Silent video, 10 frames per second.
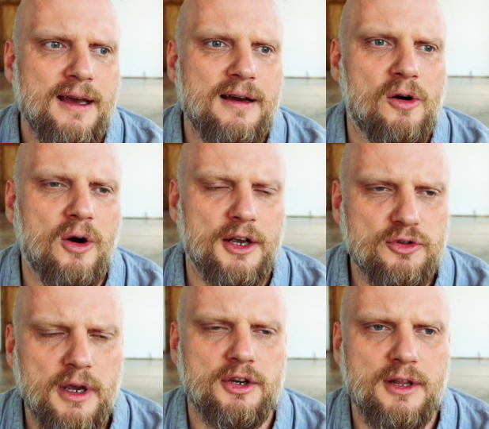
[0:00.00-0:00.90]
e,
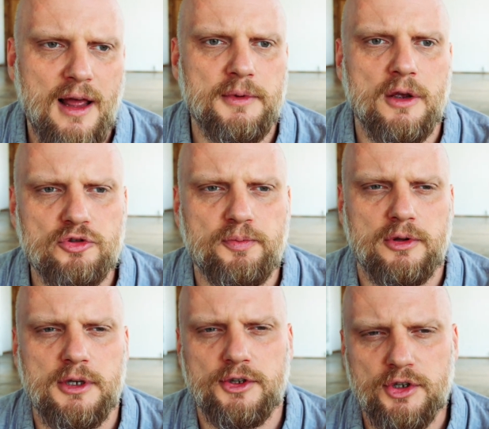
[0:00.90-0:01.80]
okazuje się dla mnie już po
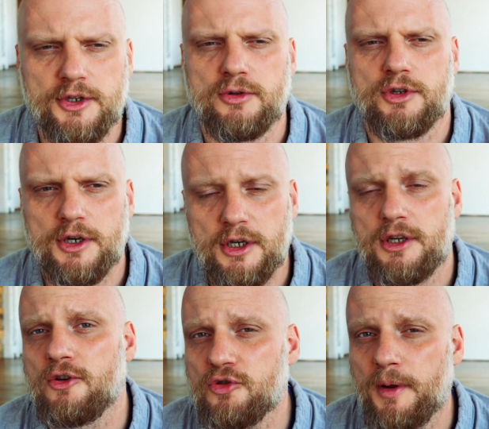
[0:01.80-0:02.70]
tych
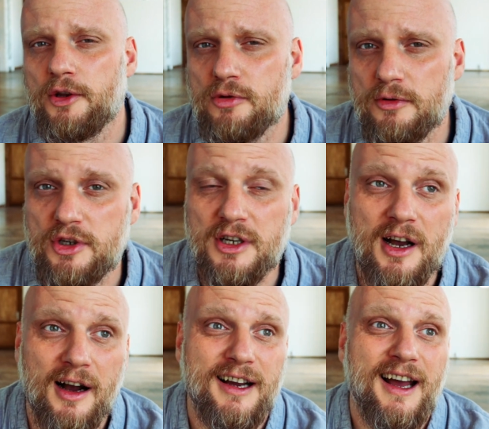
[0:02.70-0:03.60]
365
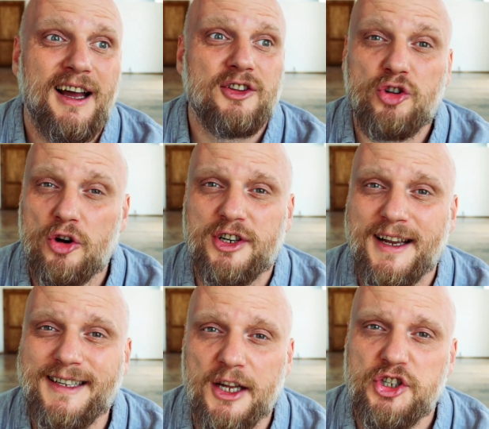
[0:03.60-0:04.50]
odcinkach
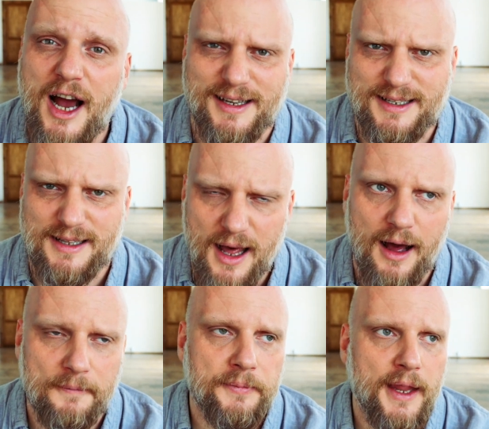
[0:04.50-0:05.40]
troszkę za ciasna.
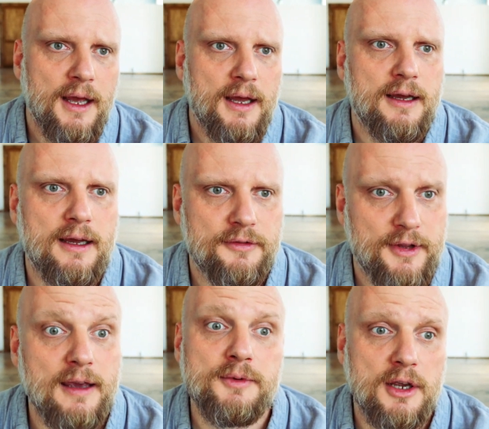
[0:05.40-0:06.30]
E, w
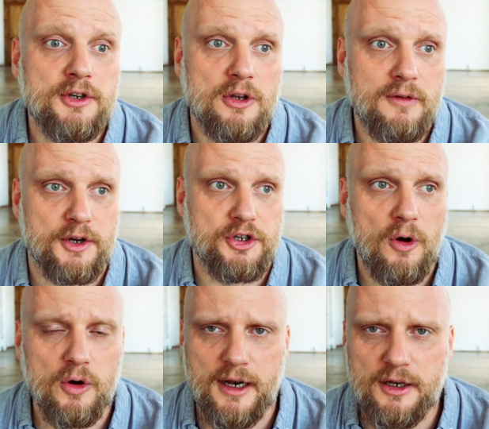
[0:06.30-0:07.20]
takim sensie, no właśnie,
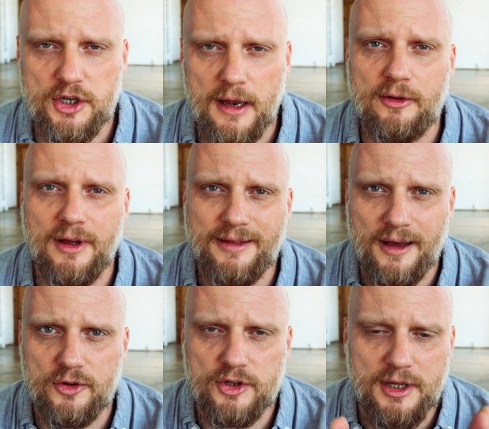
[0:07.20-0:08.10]
ograniczenie do
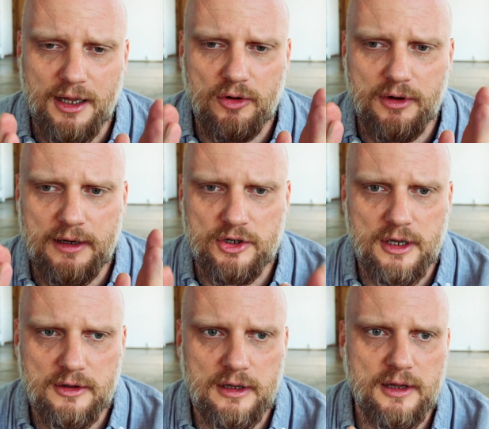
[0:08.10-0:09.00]
jednego cytatu,
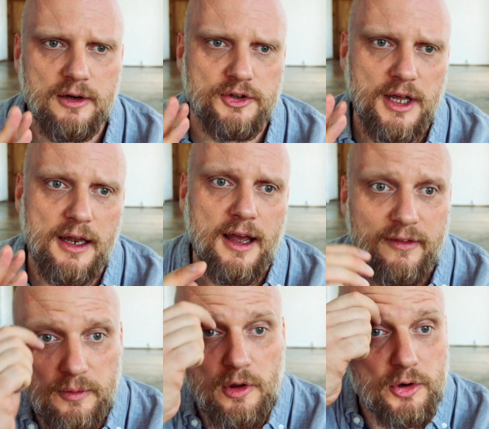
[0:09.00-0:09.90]
ograniczenie do jednego zdania, ja
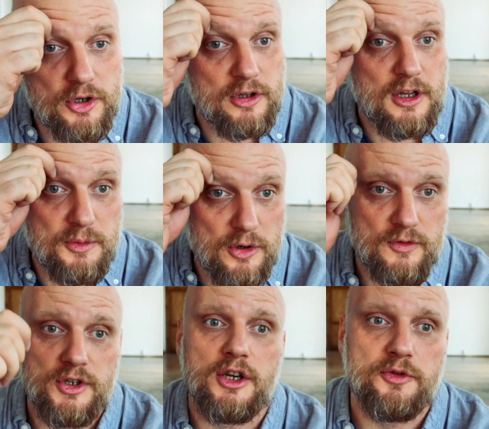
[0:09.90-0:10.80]
wiem, no może to też będzie
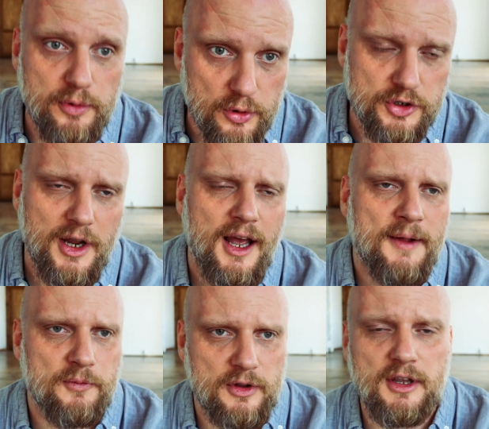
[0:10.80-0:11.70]
oczywiście jakiś plus,
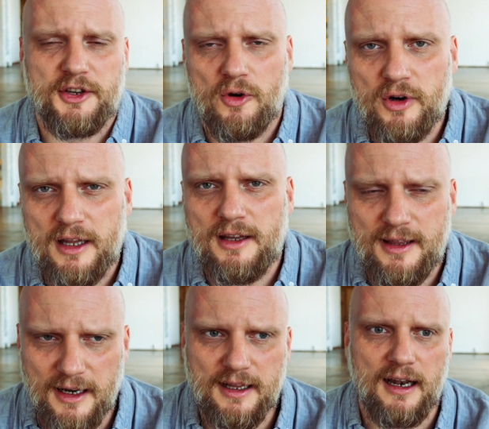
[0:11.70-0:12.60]
wtedy jest konkretnie i
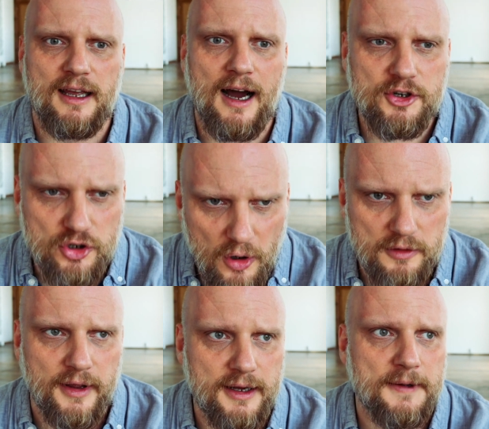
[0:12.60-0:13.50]
tak dalej.
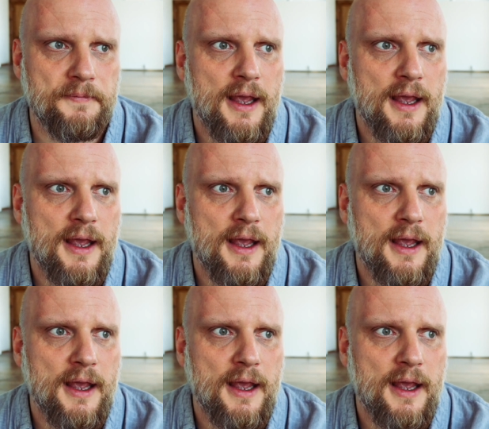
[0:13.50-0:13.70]
Aczkolwiek,